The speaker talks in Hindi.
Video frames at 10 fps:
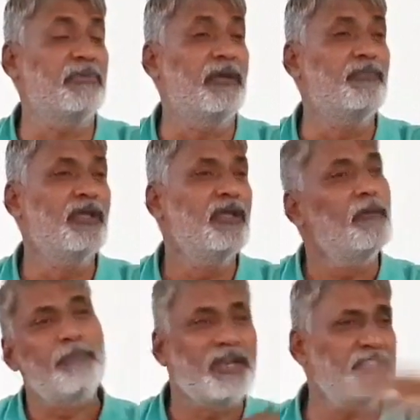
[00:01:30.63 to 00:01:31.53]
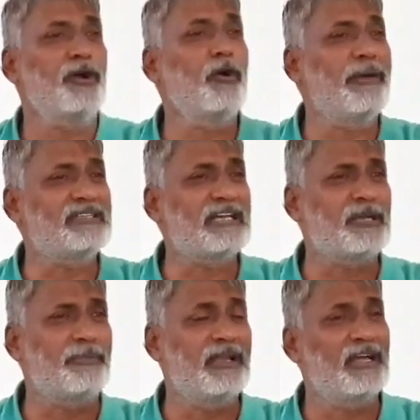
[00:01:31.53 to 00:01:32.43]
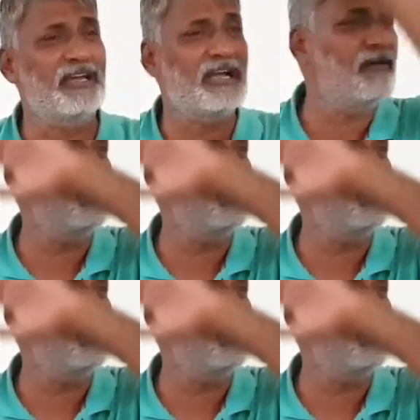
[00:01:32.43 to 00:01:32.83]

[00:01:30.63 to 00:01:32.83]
में फिर देखो पैसा छपने लगेगा